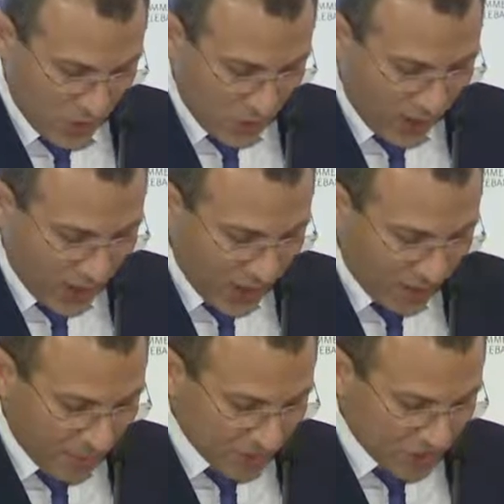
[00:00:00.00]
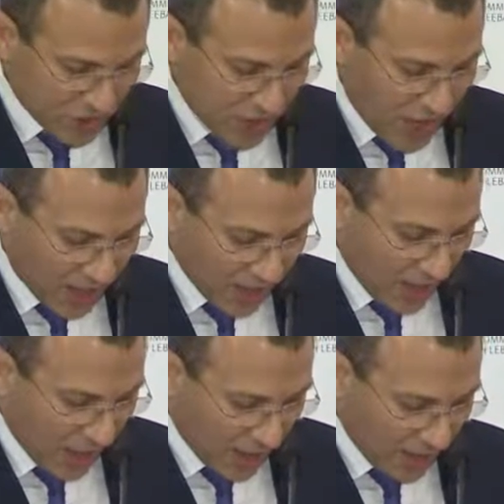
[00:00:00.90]
وهي ما شجعني
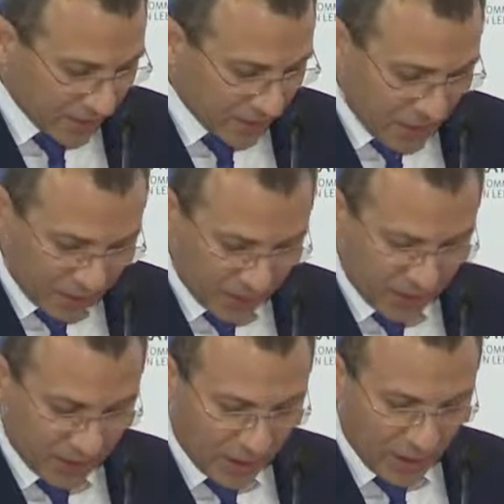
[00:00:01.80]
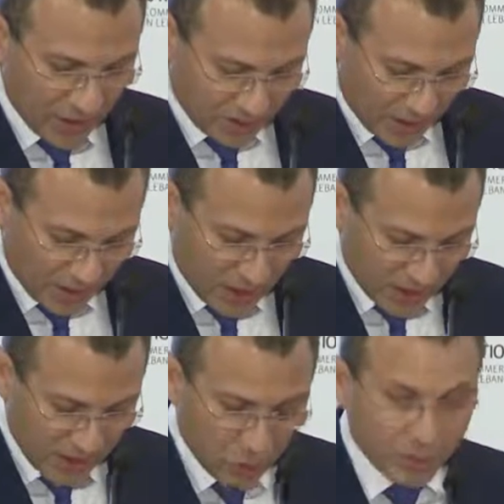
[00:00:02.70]
على إطلاق لقاء
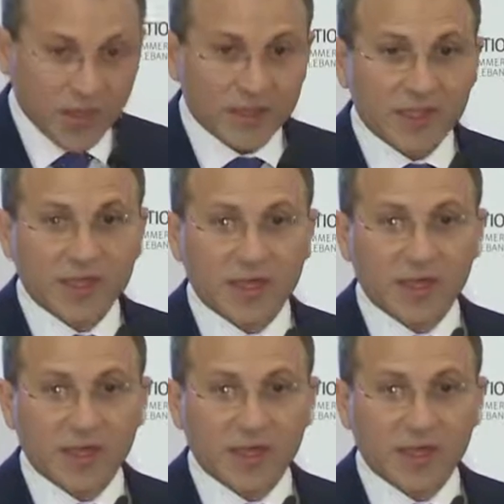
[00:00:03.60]
الطاقات اللبنانية